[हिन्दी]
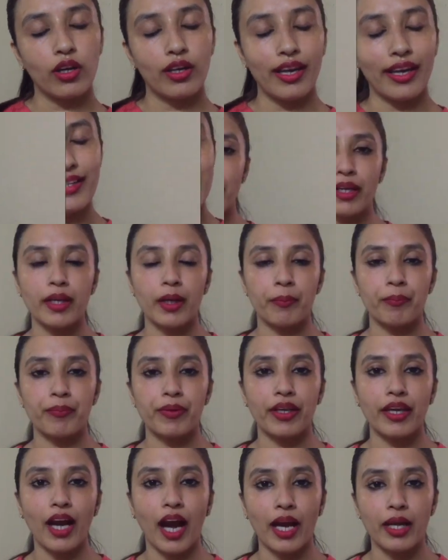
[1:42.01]
अभी मैंने
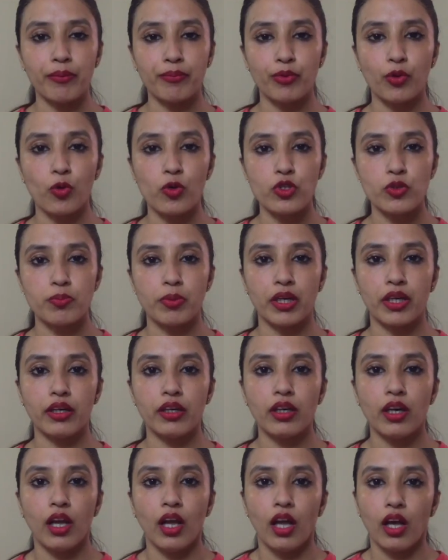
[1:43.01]
अपने आईब्रोज़
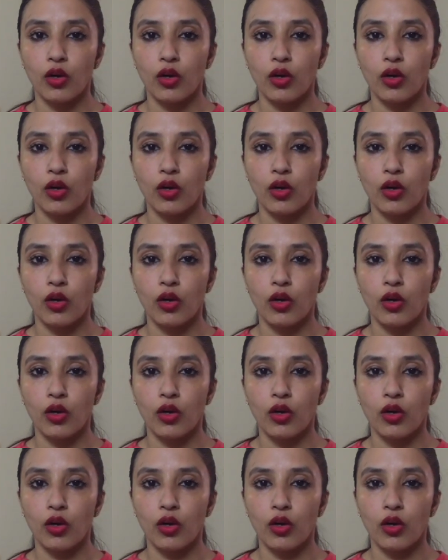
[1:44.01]
पर